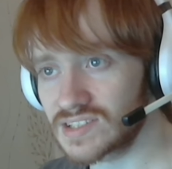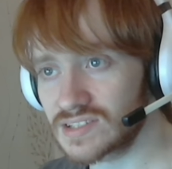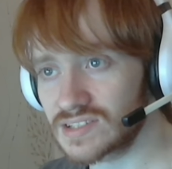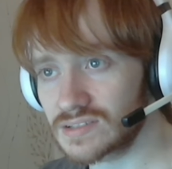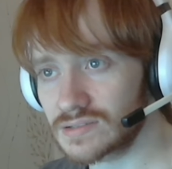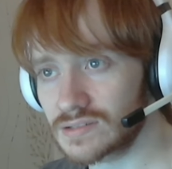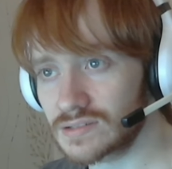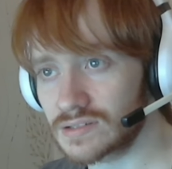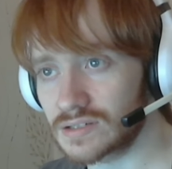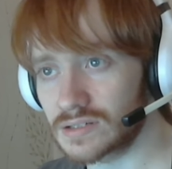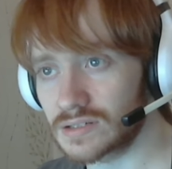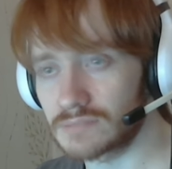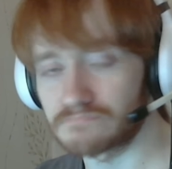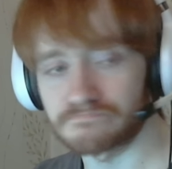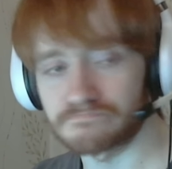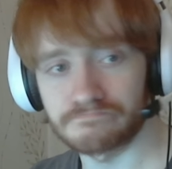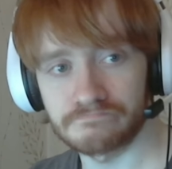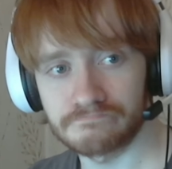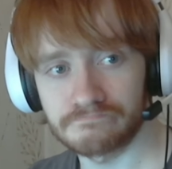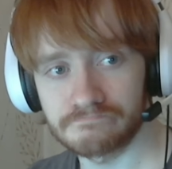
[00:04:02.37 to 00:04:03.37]
а,
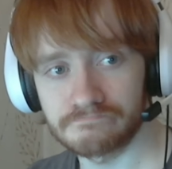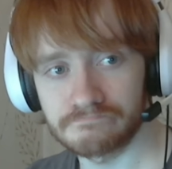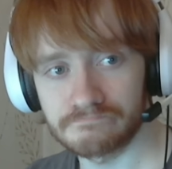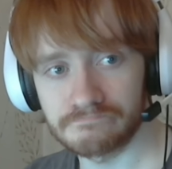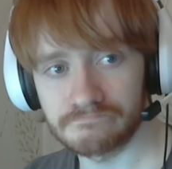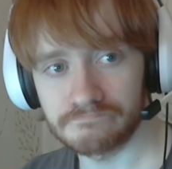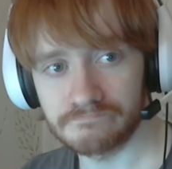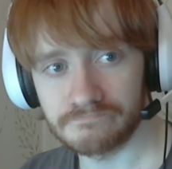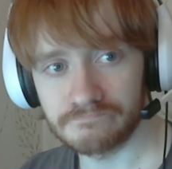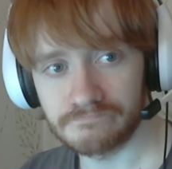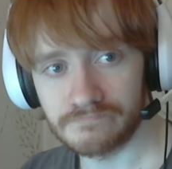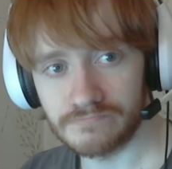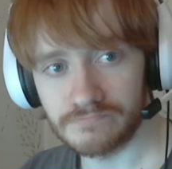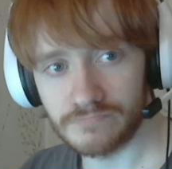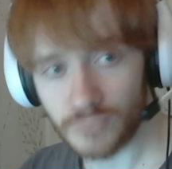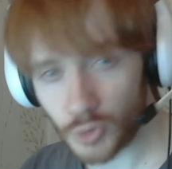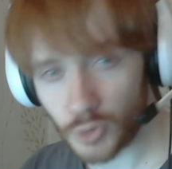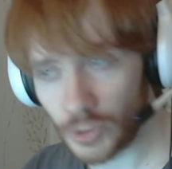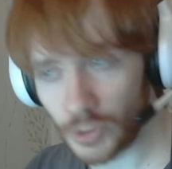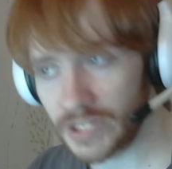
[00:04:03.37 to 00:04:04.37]

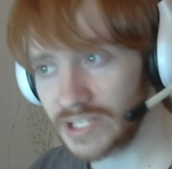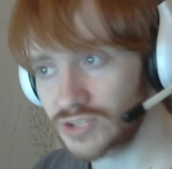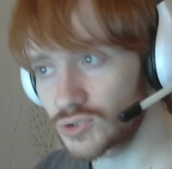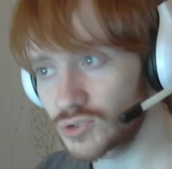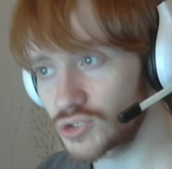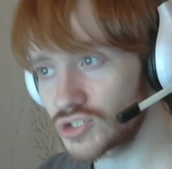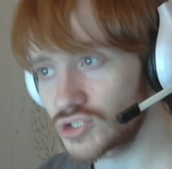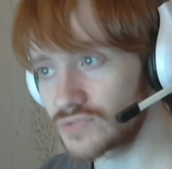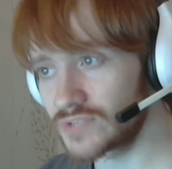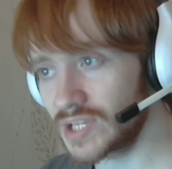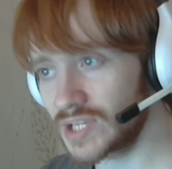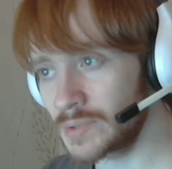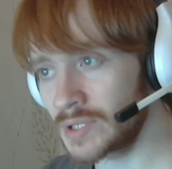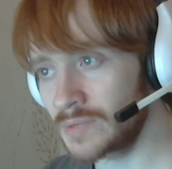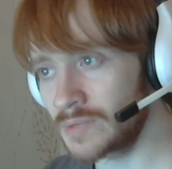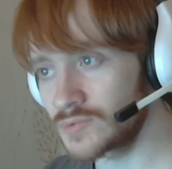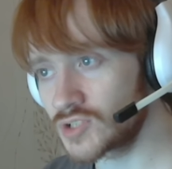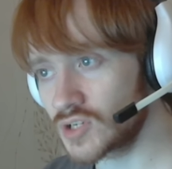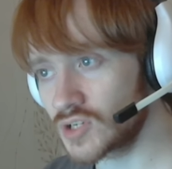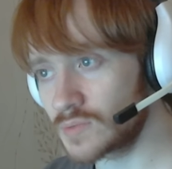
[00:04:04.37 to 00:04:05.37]
более точным
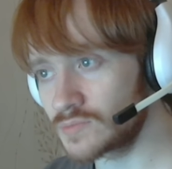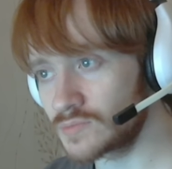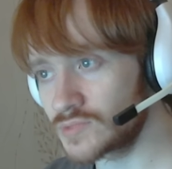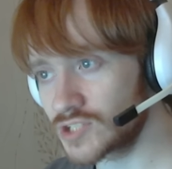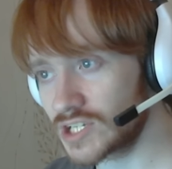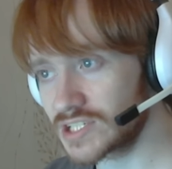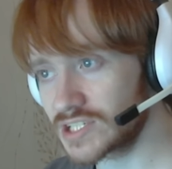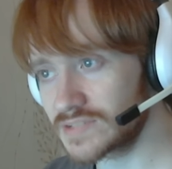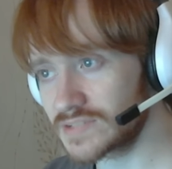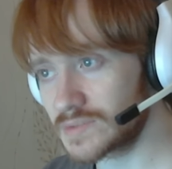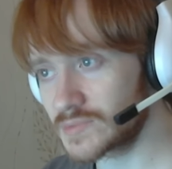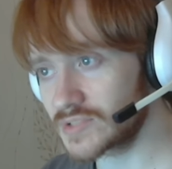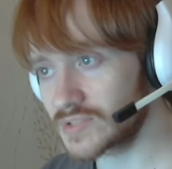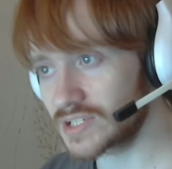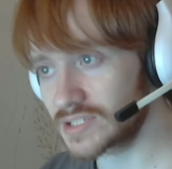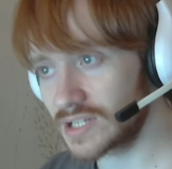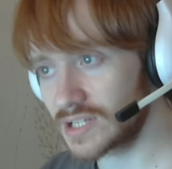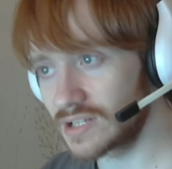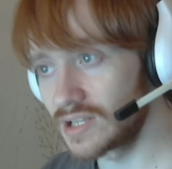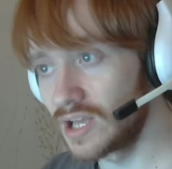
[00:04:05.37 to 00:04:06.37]
временем, чем сейчас я вам
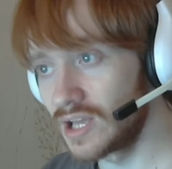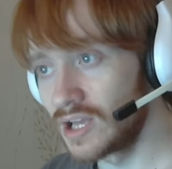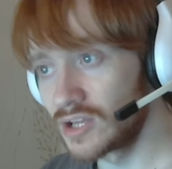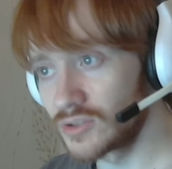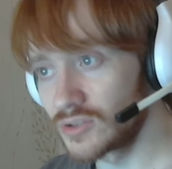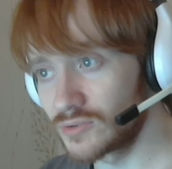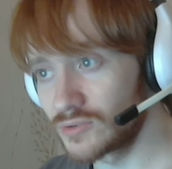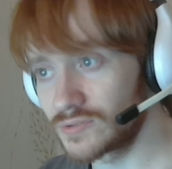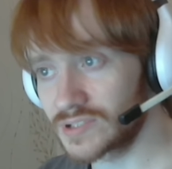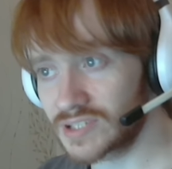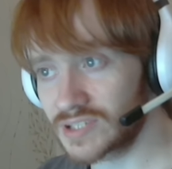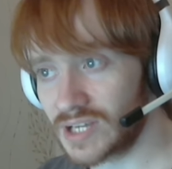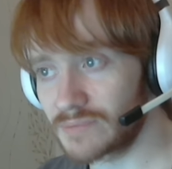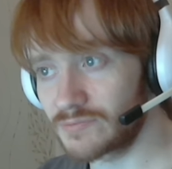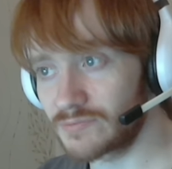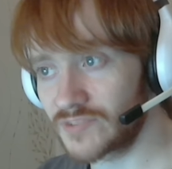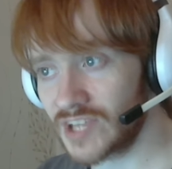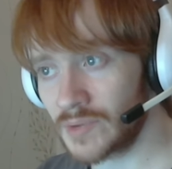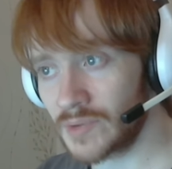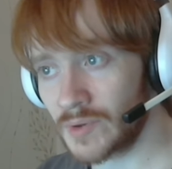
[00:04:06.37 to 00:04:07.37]
сказал. Ну вот там
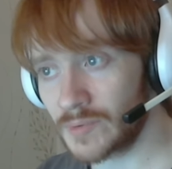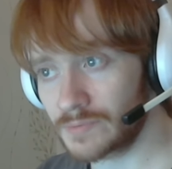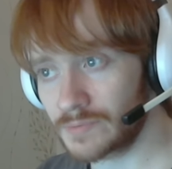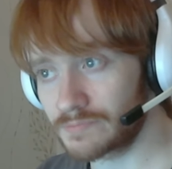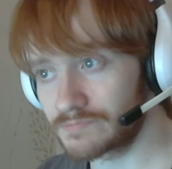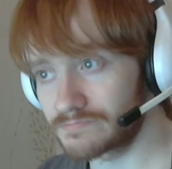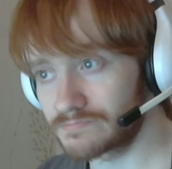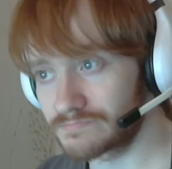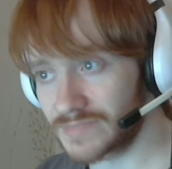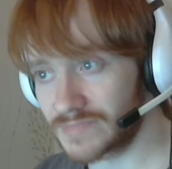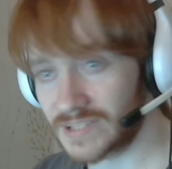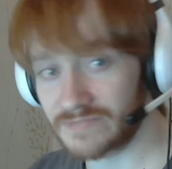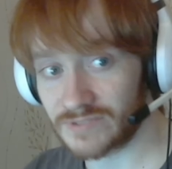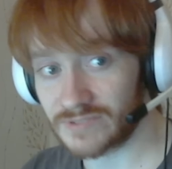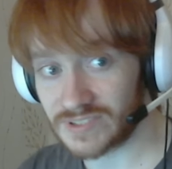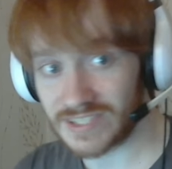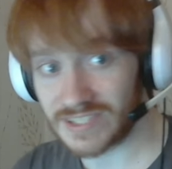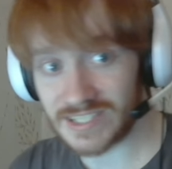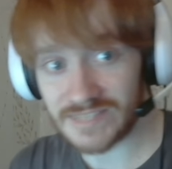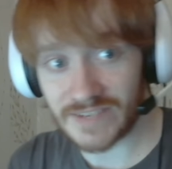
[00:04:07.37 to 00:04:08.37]
время
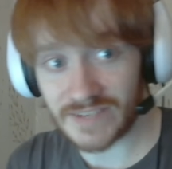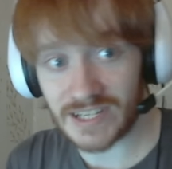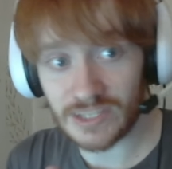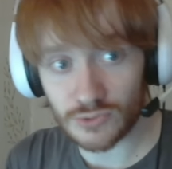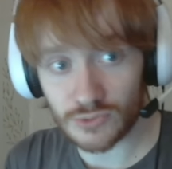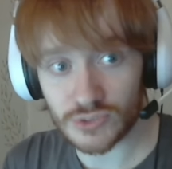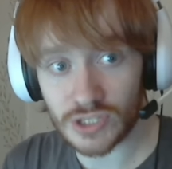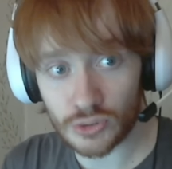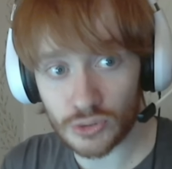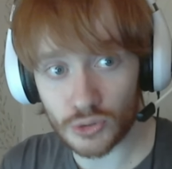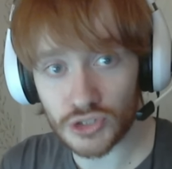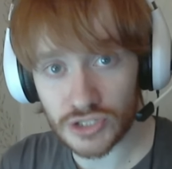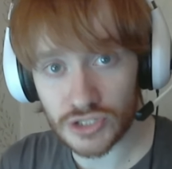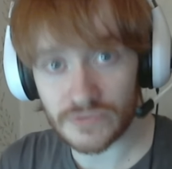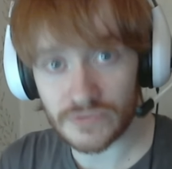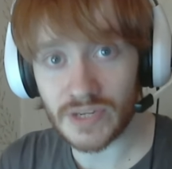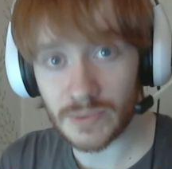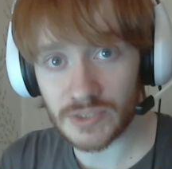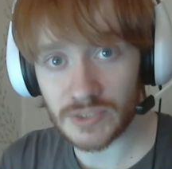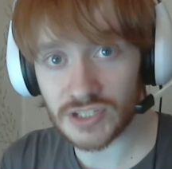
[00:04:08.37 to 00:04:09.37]
вот если вы хотите узнать точно
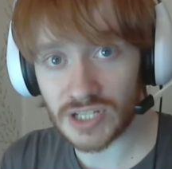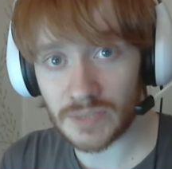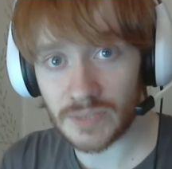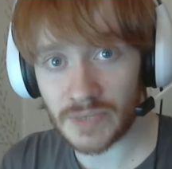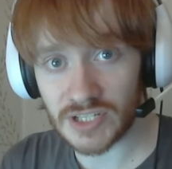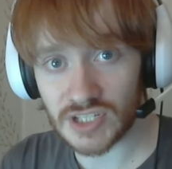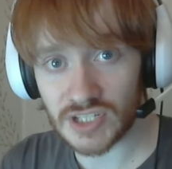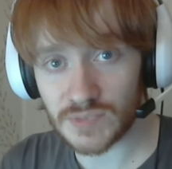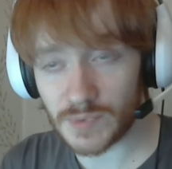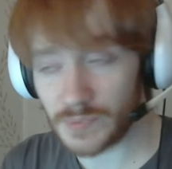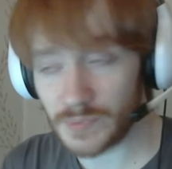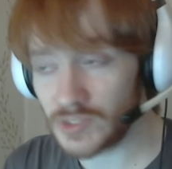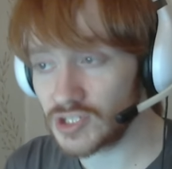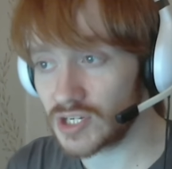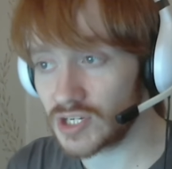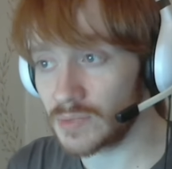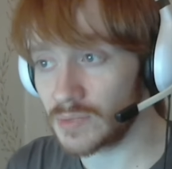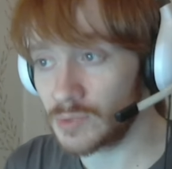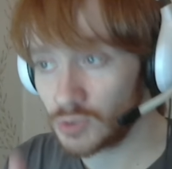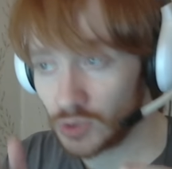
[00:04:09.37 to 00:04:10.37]
время начала матча с
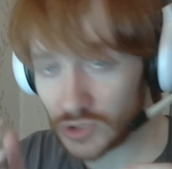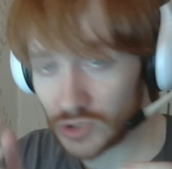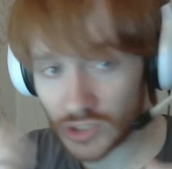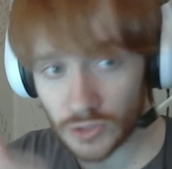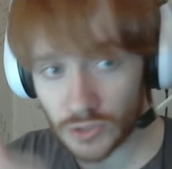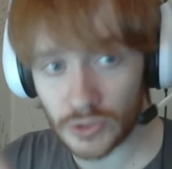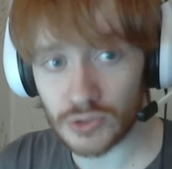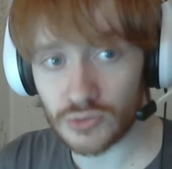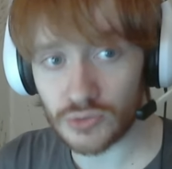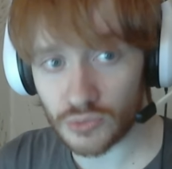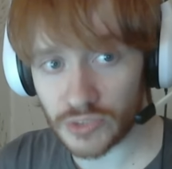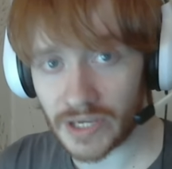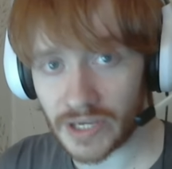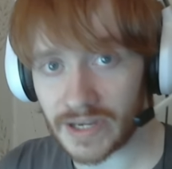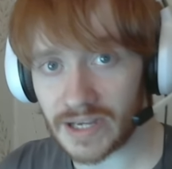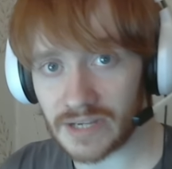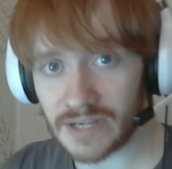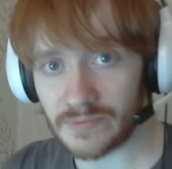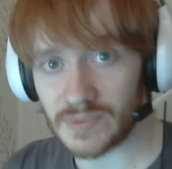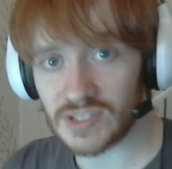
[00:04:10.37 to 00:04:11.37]
подписчиками, то заходите туда,
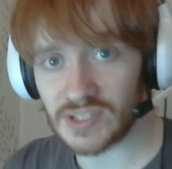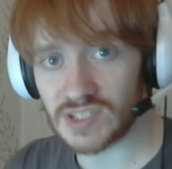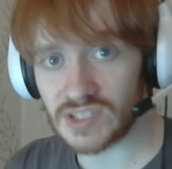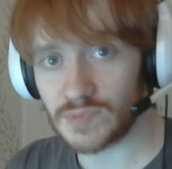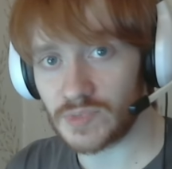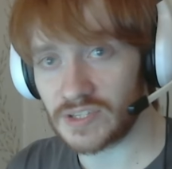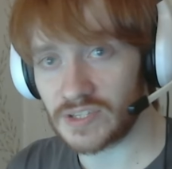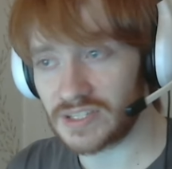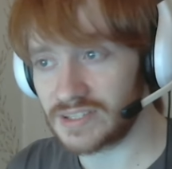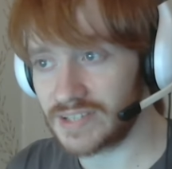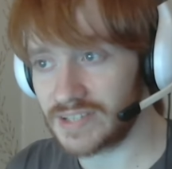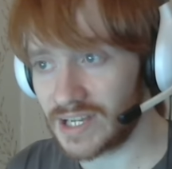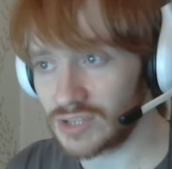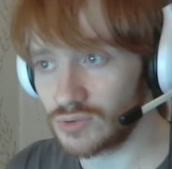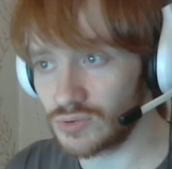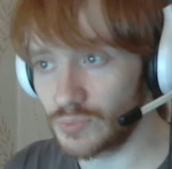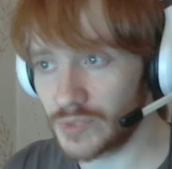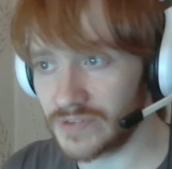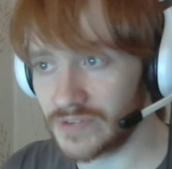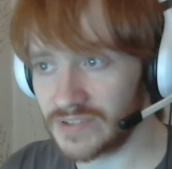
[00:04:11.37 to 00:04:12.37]
как и, в принципе, и дату,
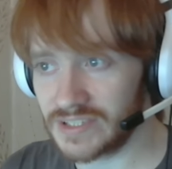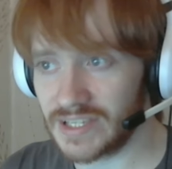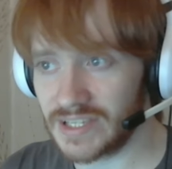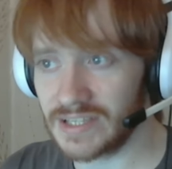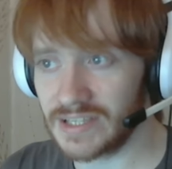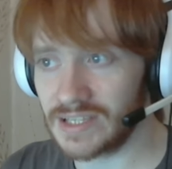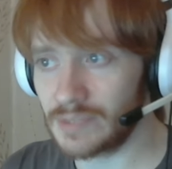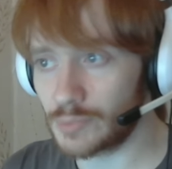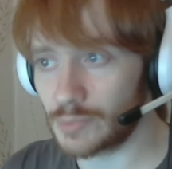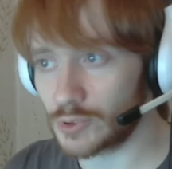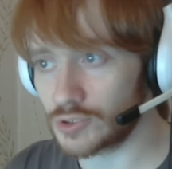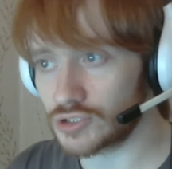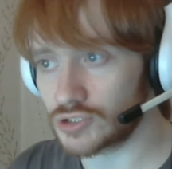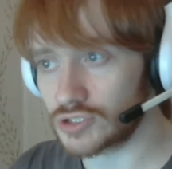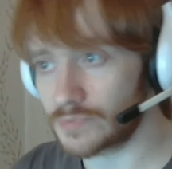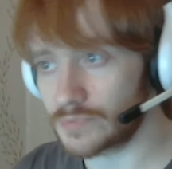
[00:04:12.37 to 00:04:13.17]
проведения и прочее.